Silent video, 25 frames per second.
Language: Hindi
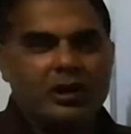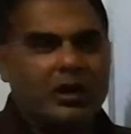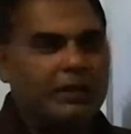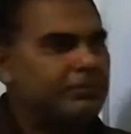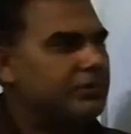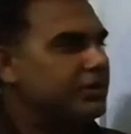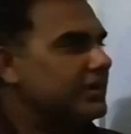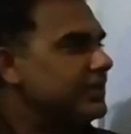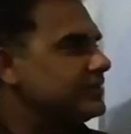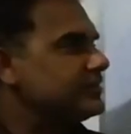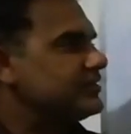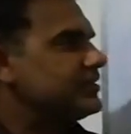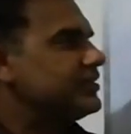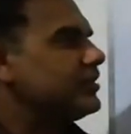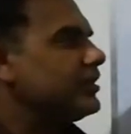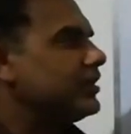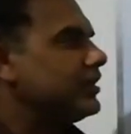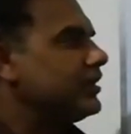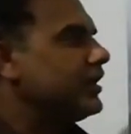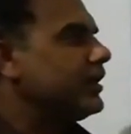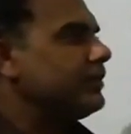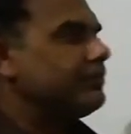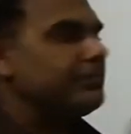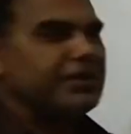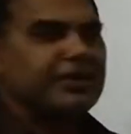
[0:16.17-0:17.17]
अब लेसन का
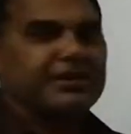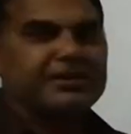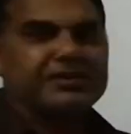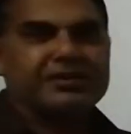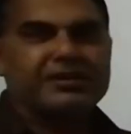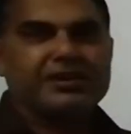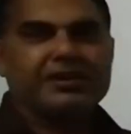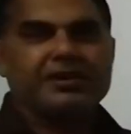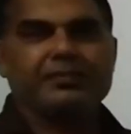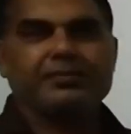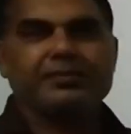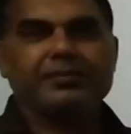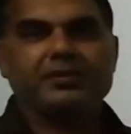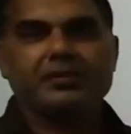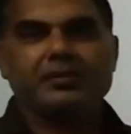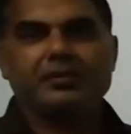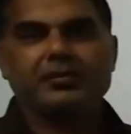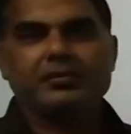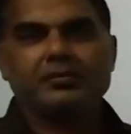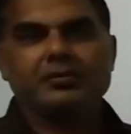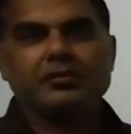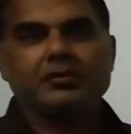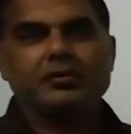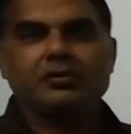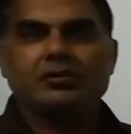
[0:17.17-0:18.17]
नाम रेड ट्रैप है
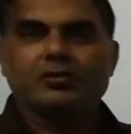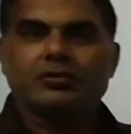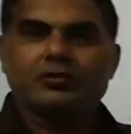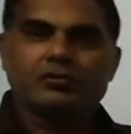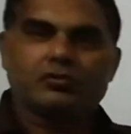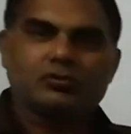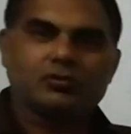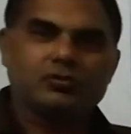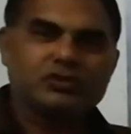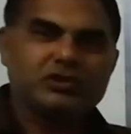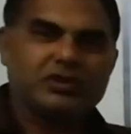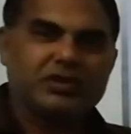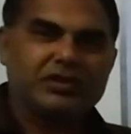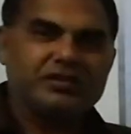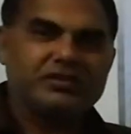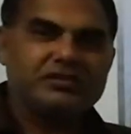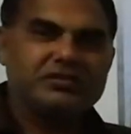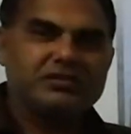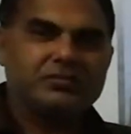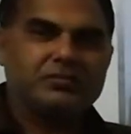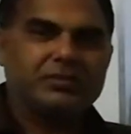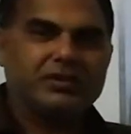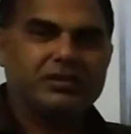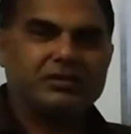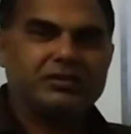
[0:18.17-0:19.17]
तो जाहिर
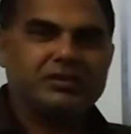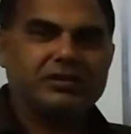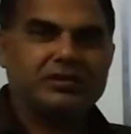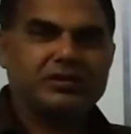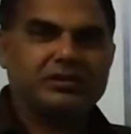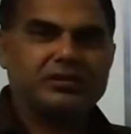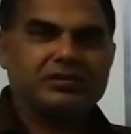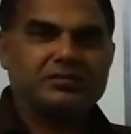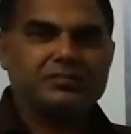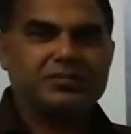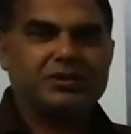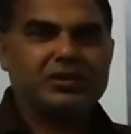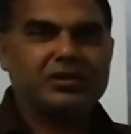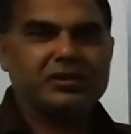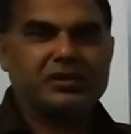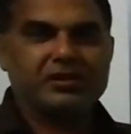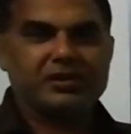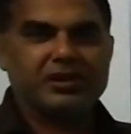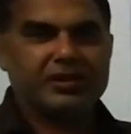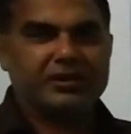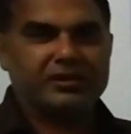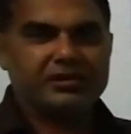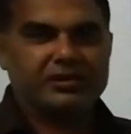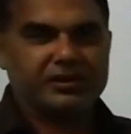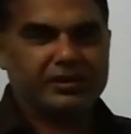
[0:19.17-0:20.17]
सी बात है इसमें एक
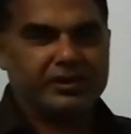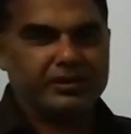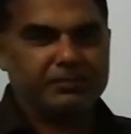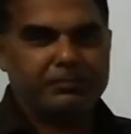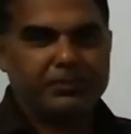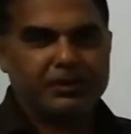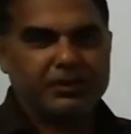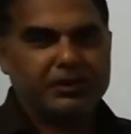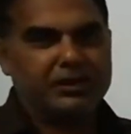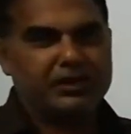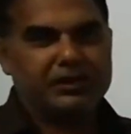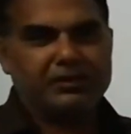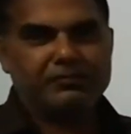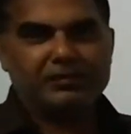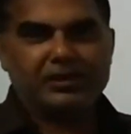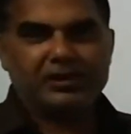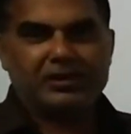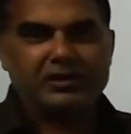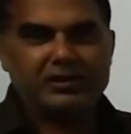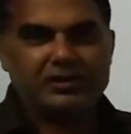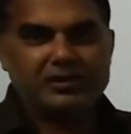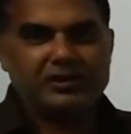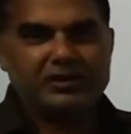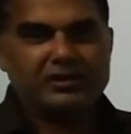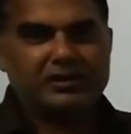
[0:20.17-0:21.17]
रेड ट्रैप बनाने
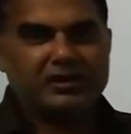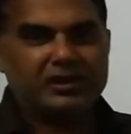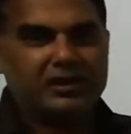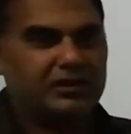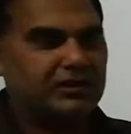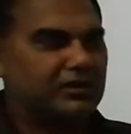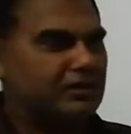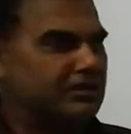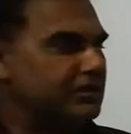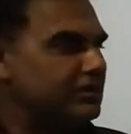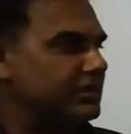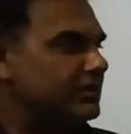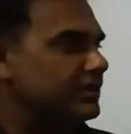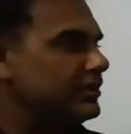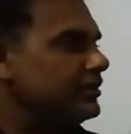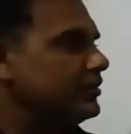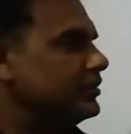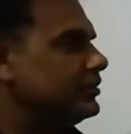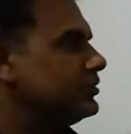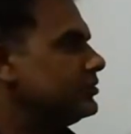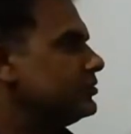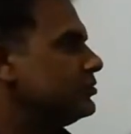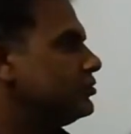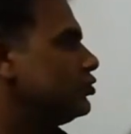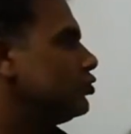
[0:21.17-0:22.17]
वाले की कहानी है
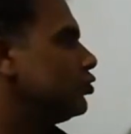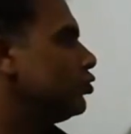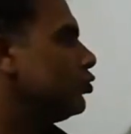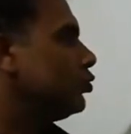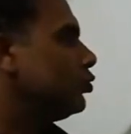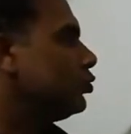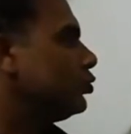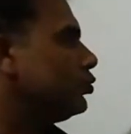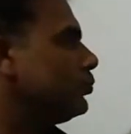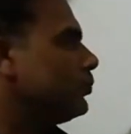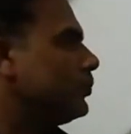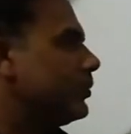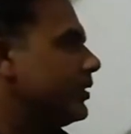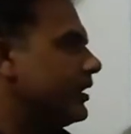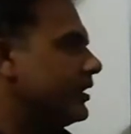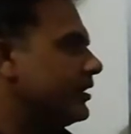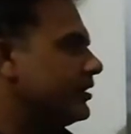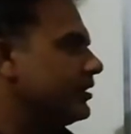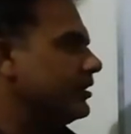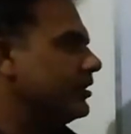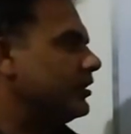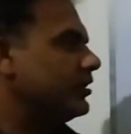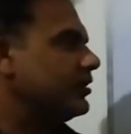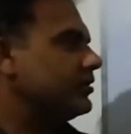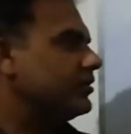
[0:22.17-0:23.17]
जो
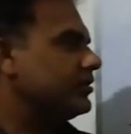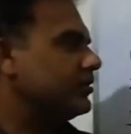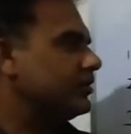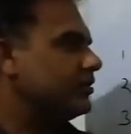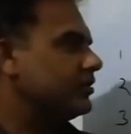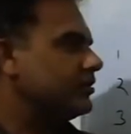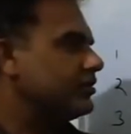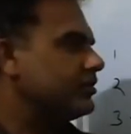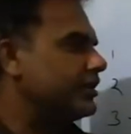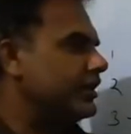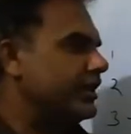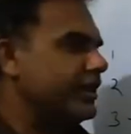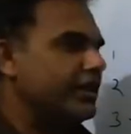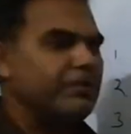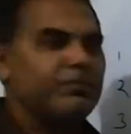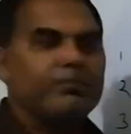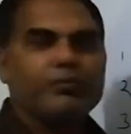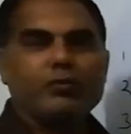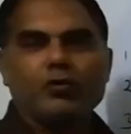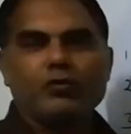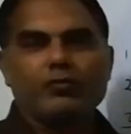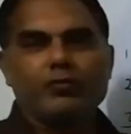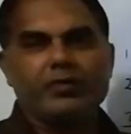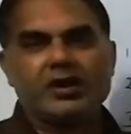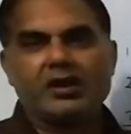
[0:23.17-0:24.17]
पैडलर
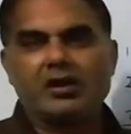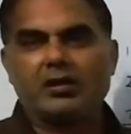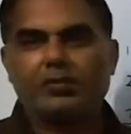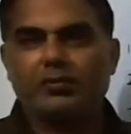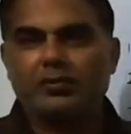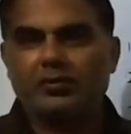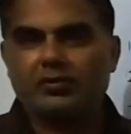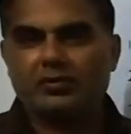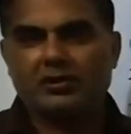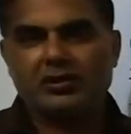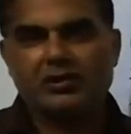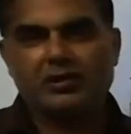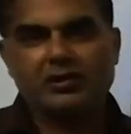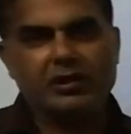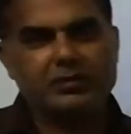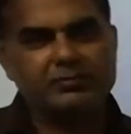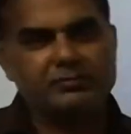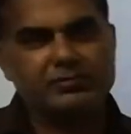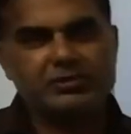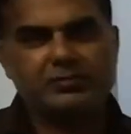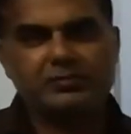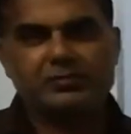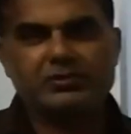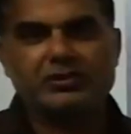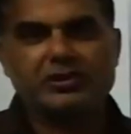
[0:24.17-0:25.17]
ट्रैम्प और वेगाबॉन्ड के नाम
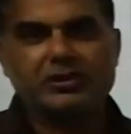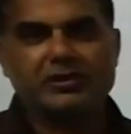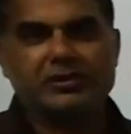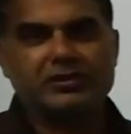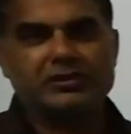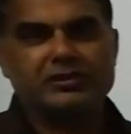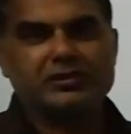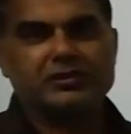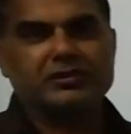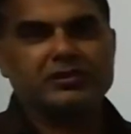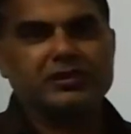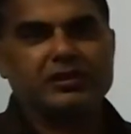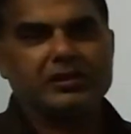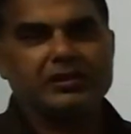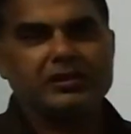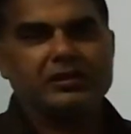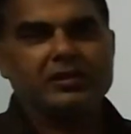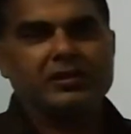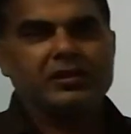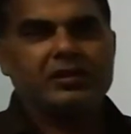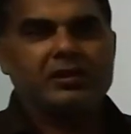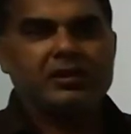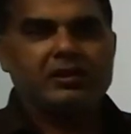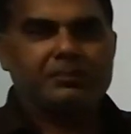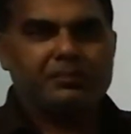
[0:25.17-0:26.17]
से भी जाना जाता है
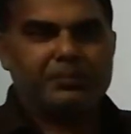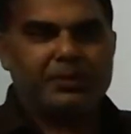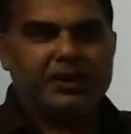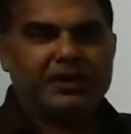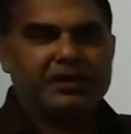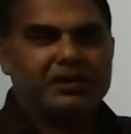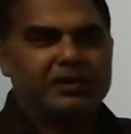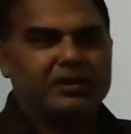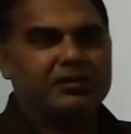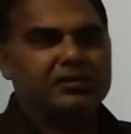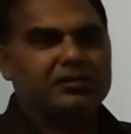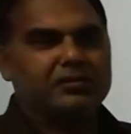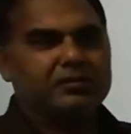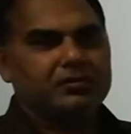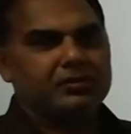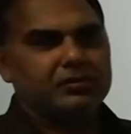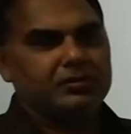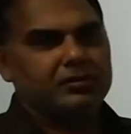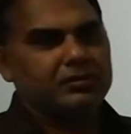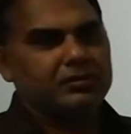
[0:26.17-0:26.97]
पैडलर